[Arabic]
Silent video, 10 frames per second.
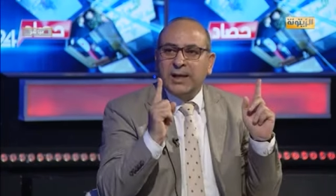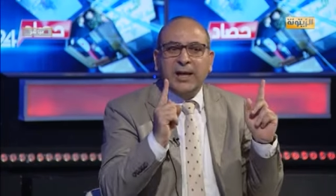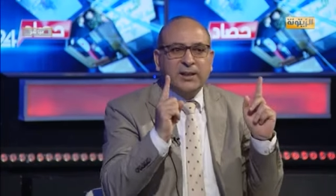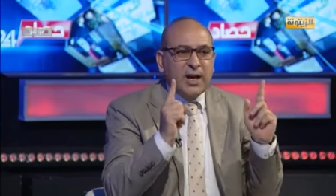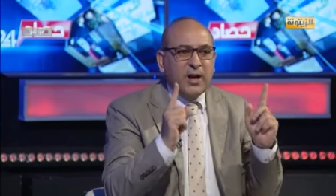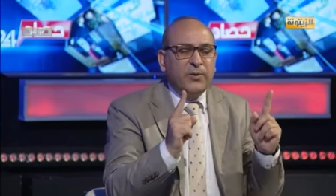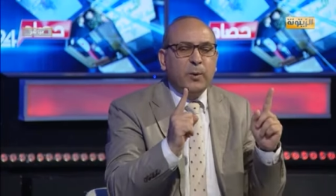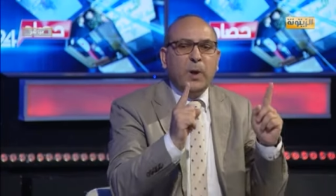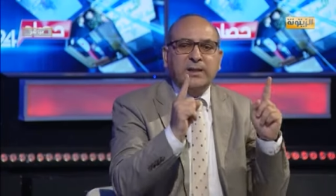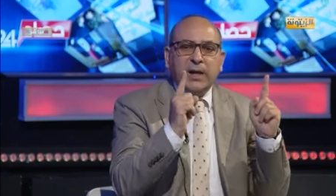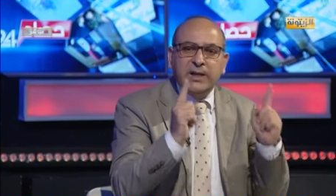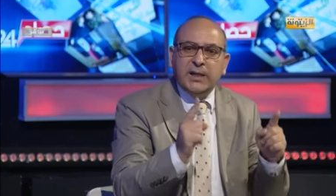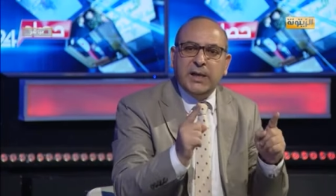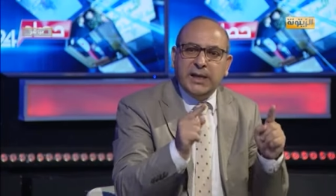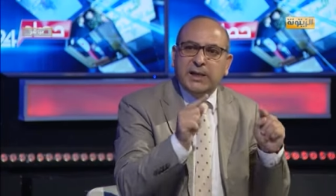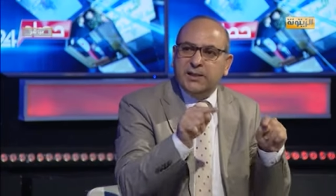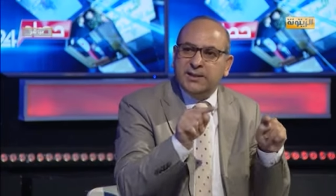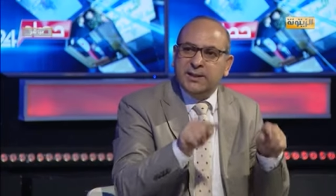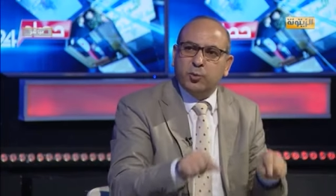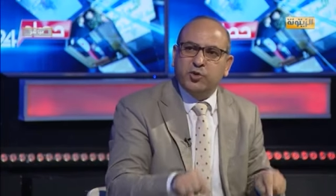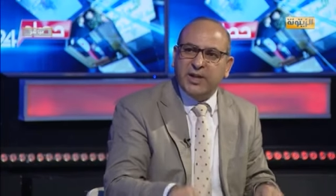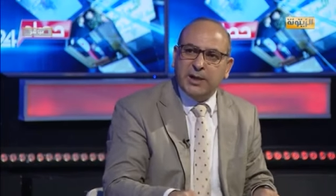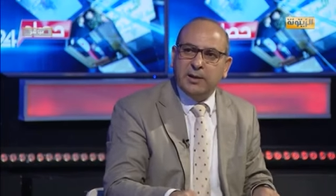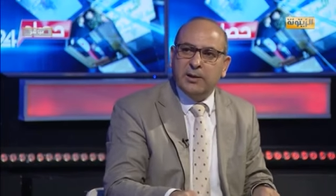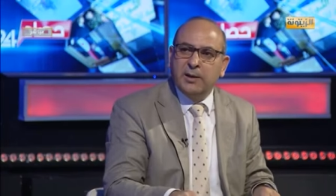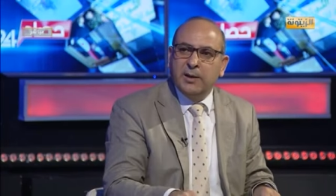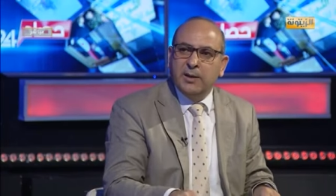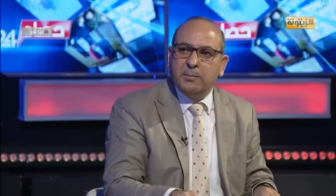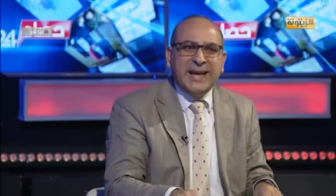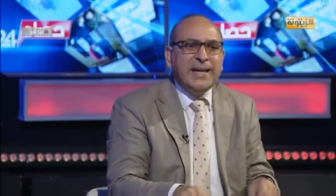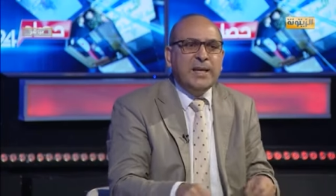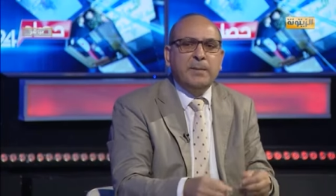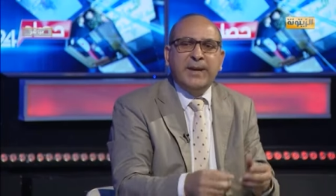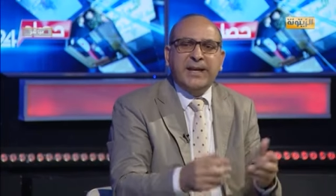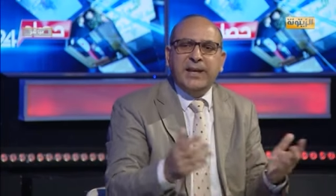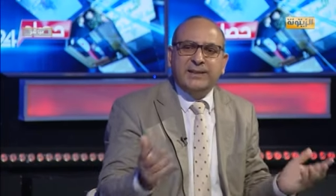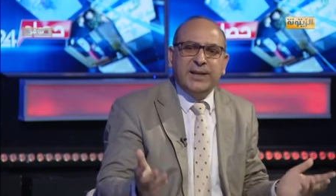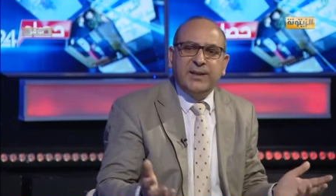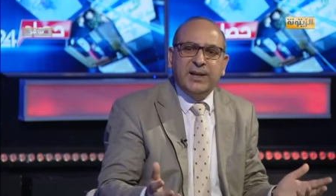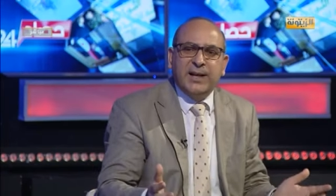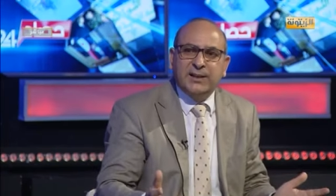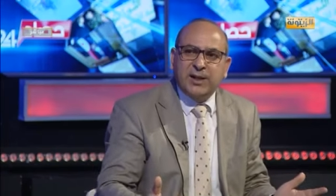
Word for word: الأطراف الوطنية هي التي ستشارك بأي مقياس هذه